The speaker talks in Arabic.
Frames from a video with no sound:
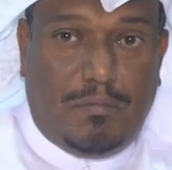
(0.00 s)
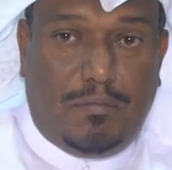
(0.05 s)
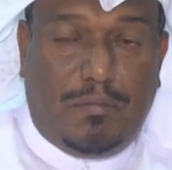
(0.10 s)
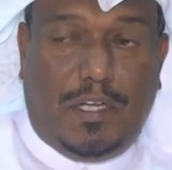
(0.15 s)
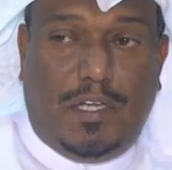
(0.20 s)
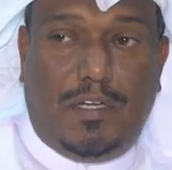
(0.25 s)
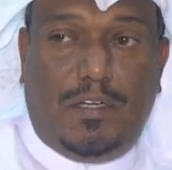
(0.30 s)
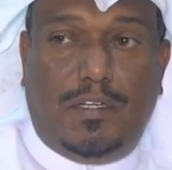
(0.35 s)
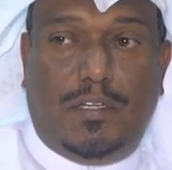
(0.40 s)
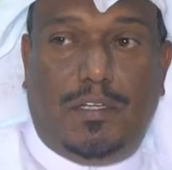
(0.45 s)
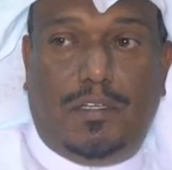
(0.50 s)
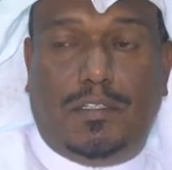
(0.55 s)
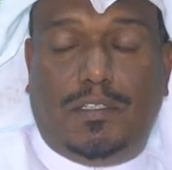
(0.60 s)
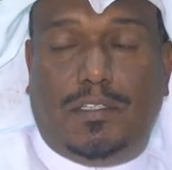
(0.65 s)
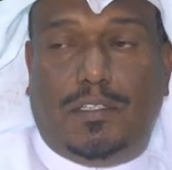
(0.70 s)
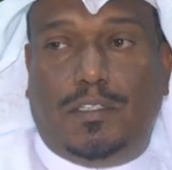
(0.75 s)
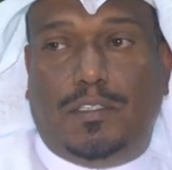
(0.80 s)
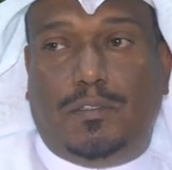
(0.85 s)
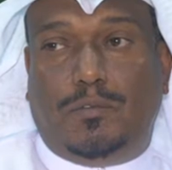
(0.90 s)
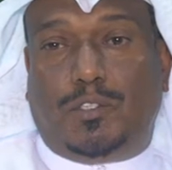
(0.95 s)
مع
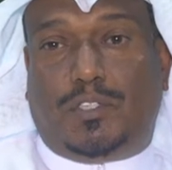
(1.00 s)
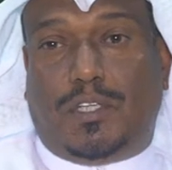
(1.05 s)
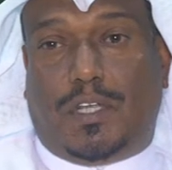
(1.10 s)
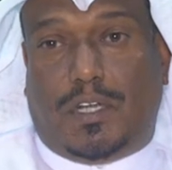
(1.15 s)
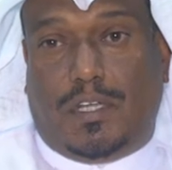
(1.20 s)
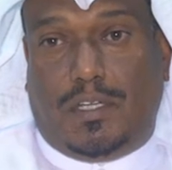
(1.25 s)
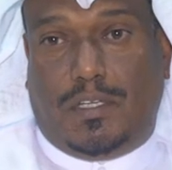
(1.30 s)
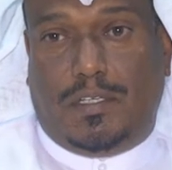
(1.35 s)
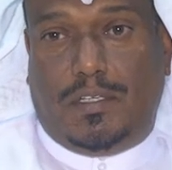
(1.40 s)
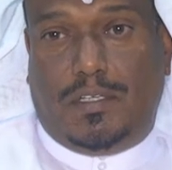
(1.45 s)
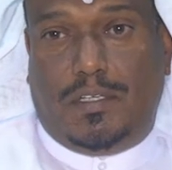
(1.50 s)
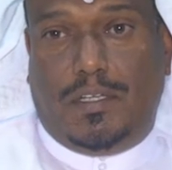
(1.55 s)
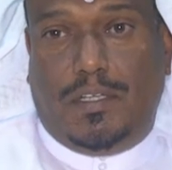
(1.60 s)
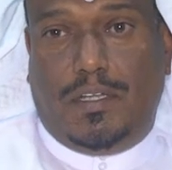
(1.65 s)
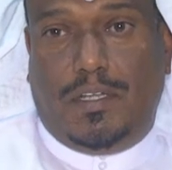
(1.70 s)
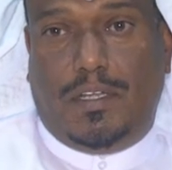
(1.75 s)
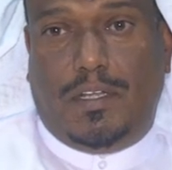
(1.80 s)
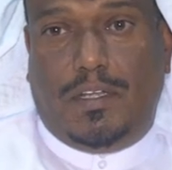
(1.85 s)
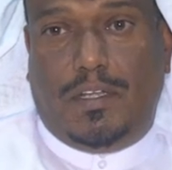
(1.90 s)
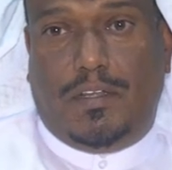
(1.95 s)
الوزراء
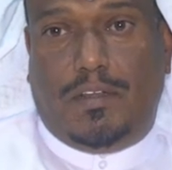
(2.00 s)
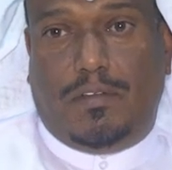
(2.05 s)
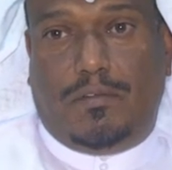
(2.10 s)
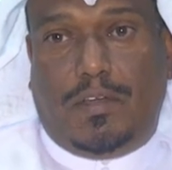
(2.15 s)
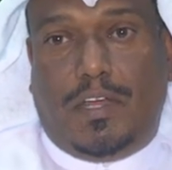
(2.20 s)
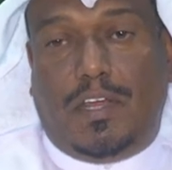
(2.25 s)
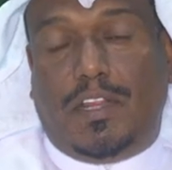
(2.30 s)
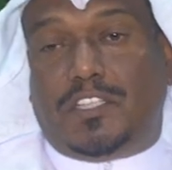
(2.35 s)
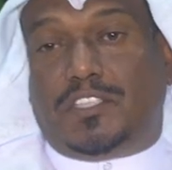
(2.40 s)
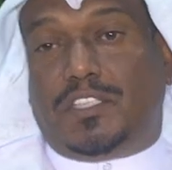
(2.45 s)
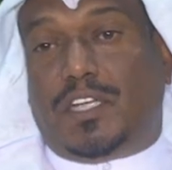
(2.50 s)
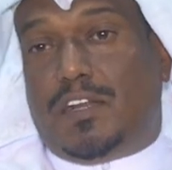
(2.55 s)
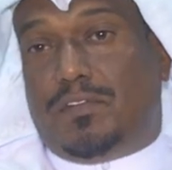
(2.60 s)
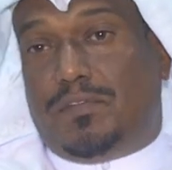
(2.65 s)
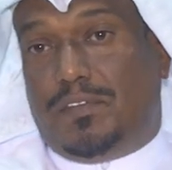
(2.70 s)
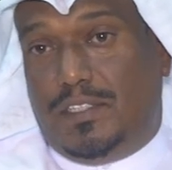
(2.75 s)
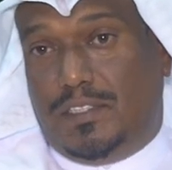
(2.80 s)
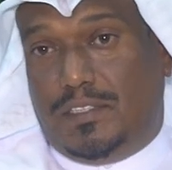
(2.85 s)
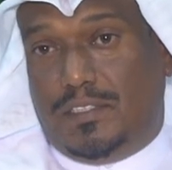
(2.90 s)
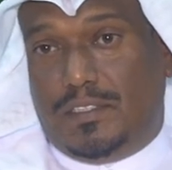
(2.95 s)
فهذا
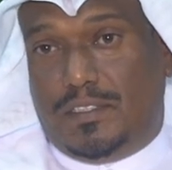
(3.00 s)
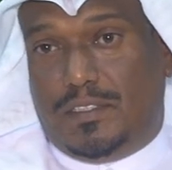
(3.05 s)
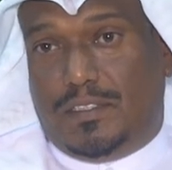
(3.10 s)
شرف لي